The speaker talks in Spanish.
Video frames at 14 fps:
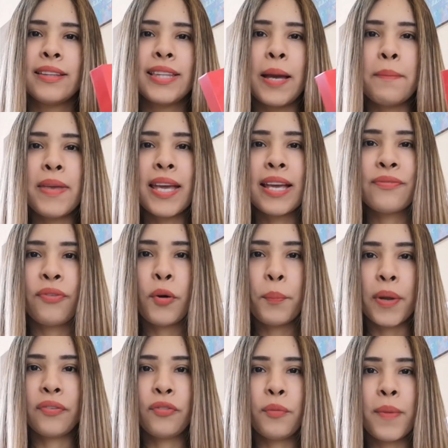También que fue un
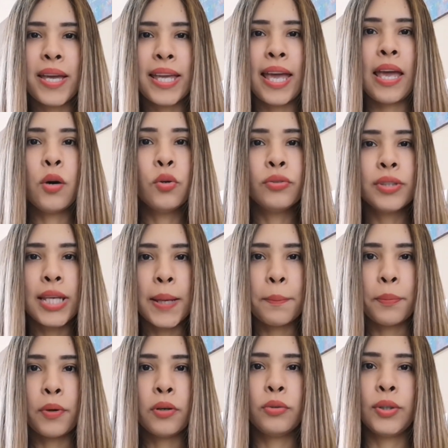perfume que un
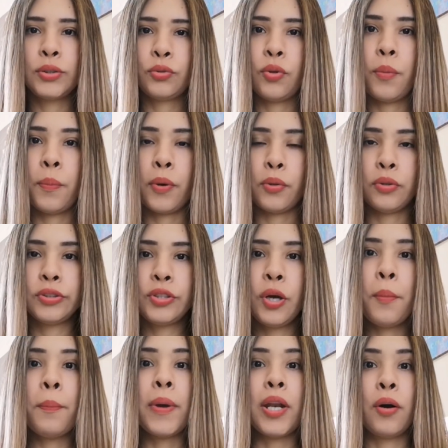tiempo no estuvo en
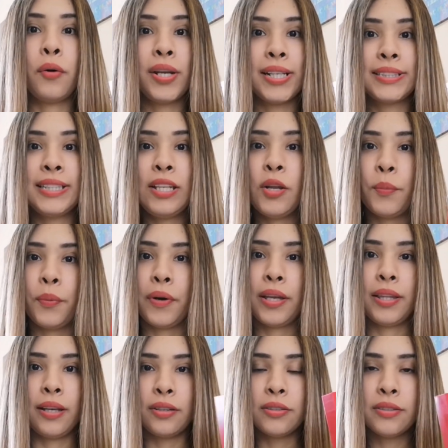producción, pero ahora sí lo
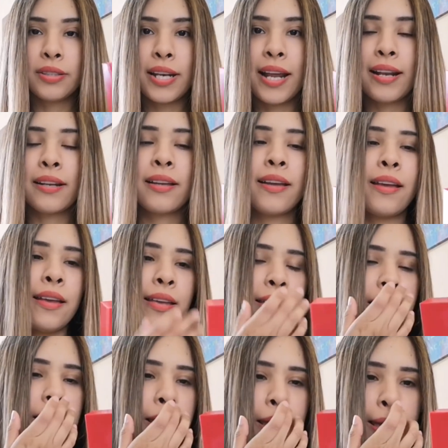pueden encontrar.
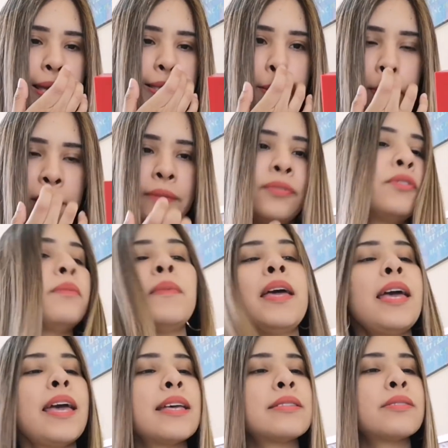Y este
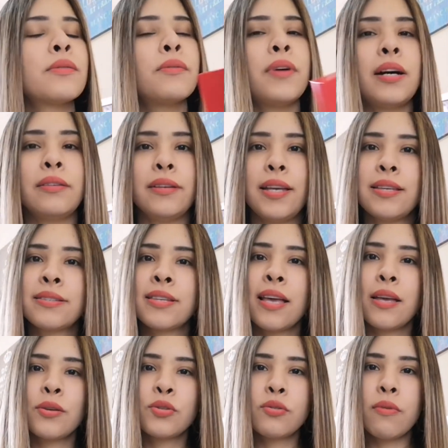perfume es, wow, es
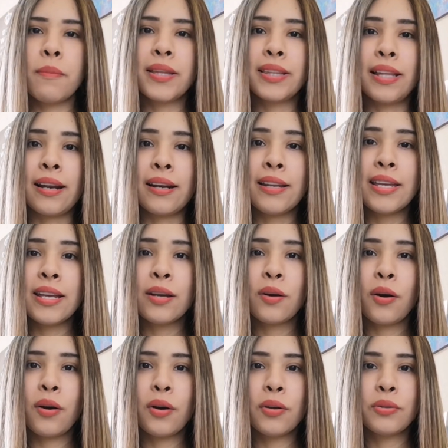sumamente
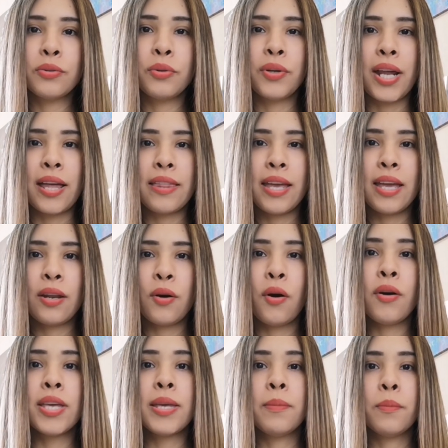rico,
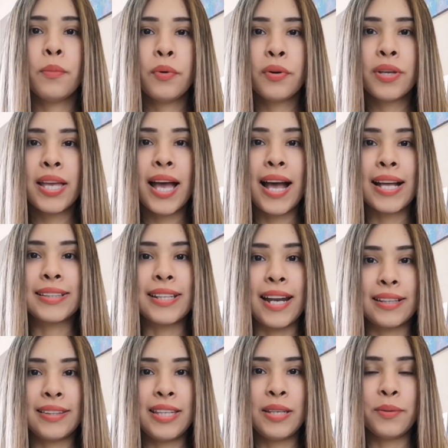duradero y muy
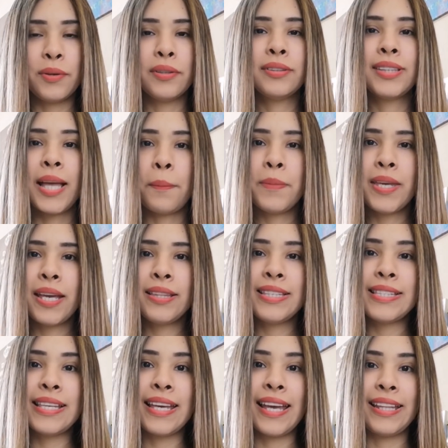atractivo. También
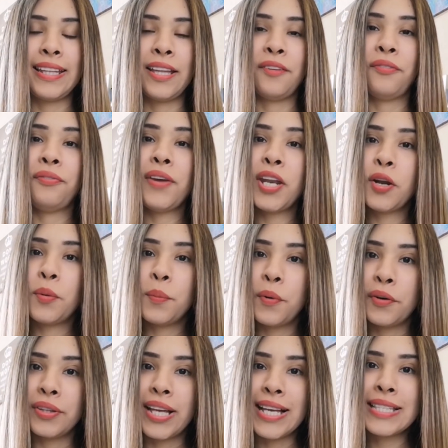dicen que tiene
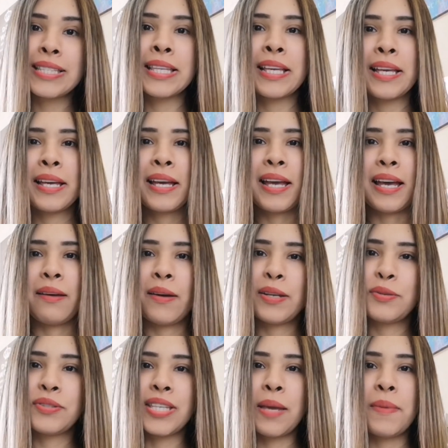feromonas. A ver
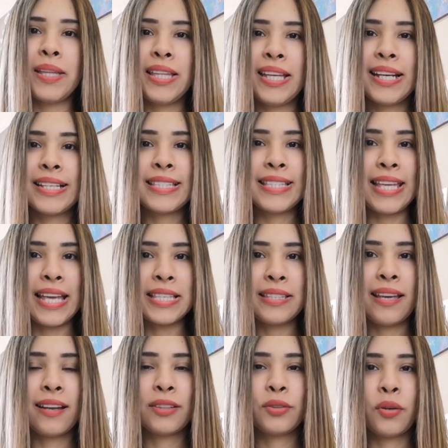si ustedes me indican si es
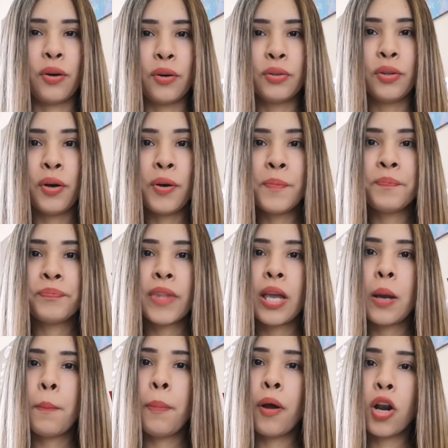cierto o no.
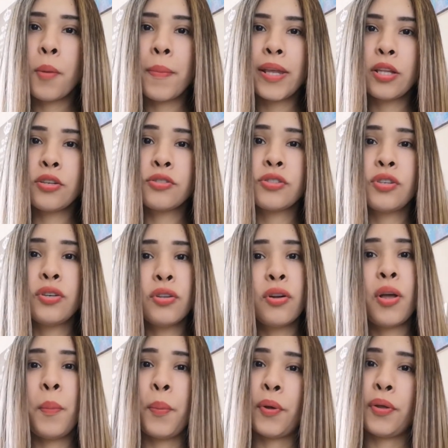Por lo menos yo no
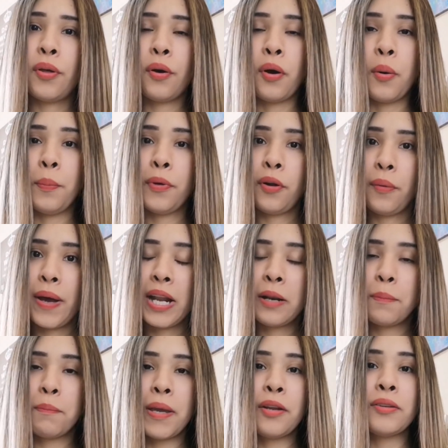lo he podido
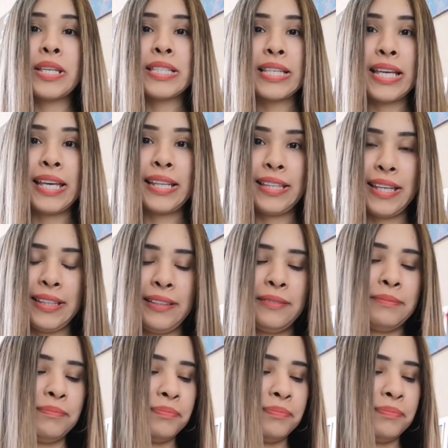comprobar, pero dicen que tiene.